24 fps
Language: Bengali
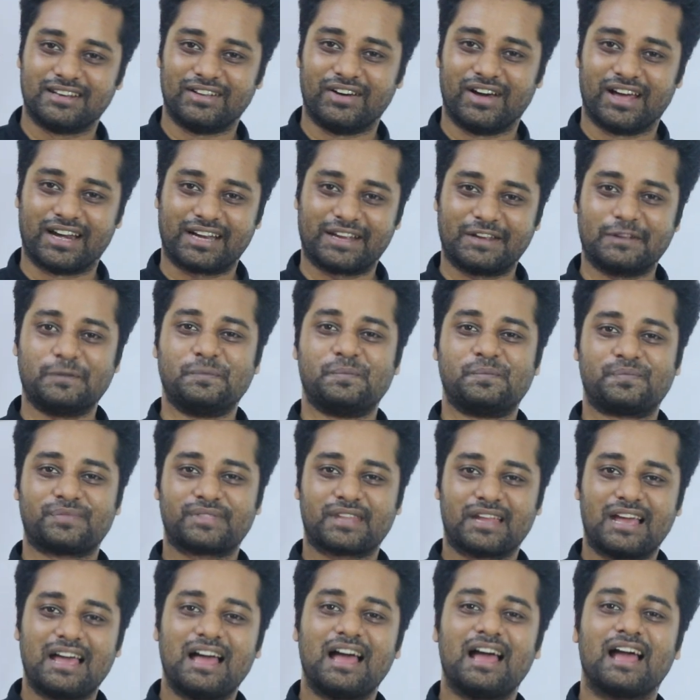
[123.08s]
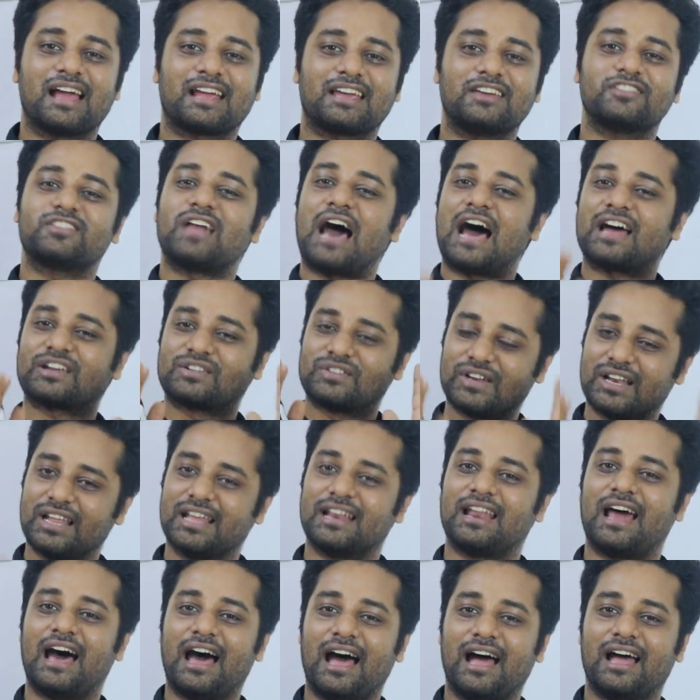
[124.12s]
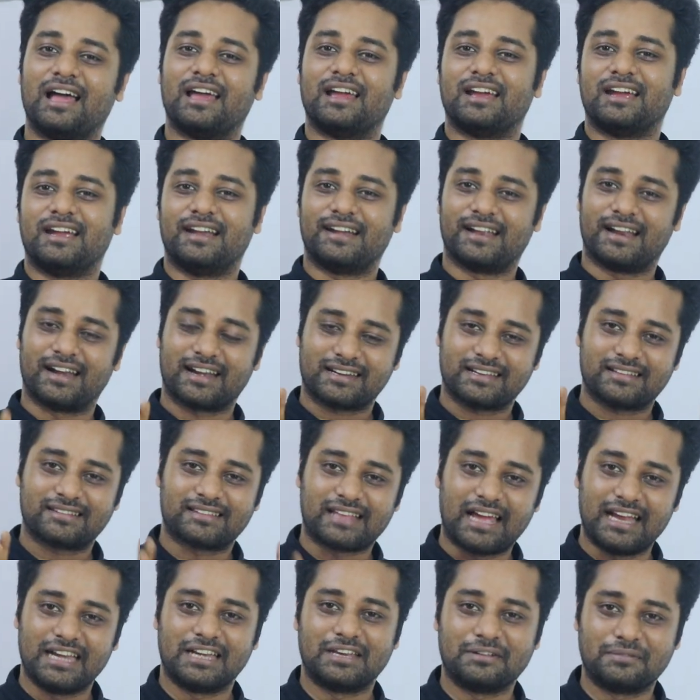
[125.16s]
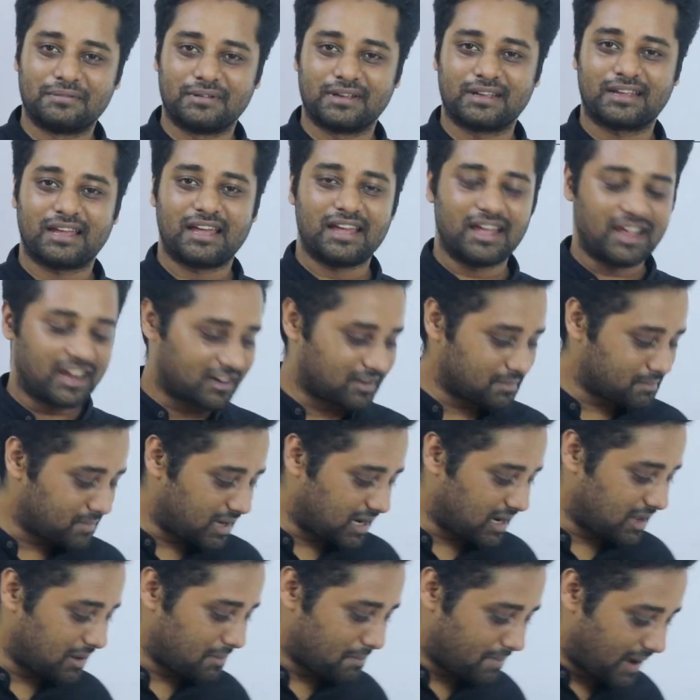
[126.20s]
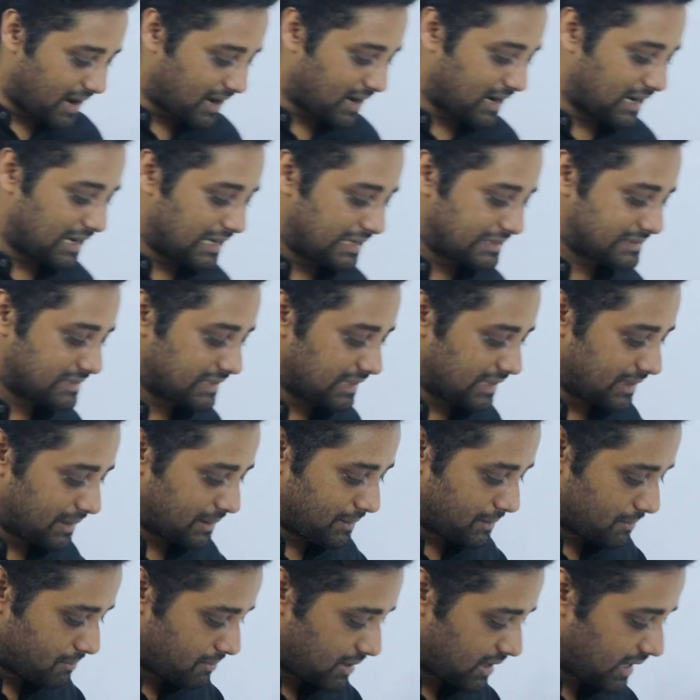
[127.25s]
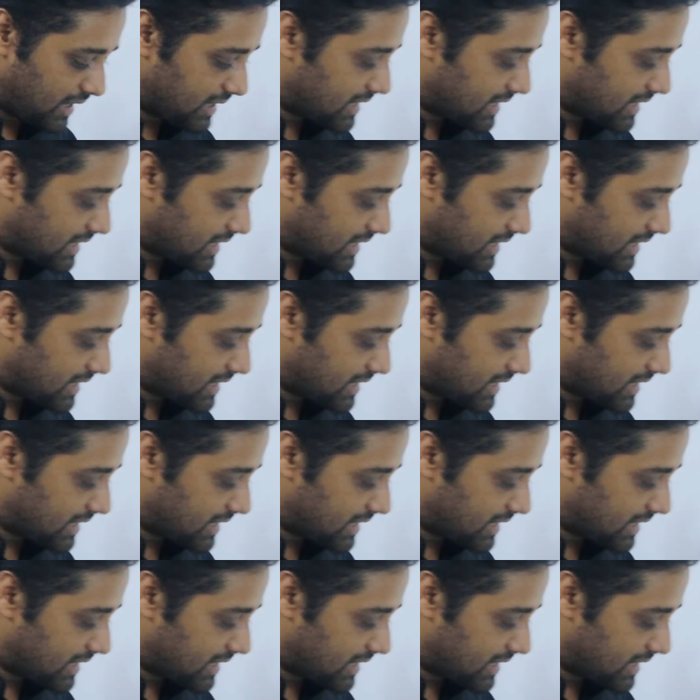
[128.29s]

ছিল আর কি হ্যাঁ কিন্তু আসলে না এটার একটা সাইন্টিফিক মানে ব্যাখ্যা আছে মানে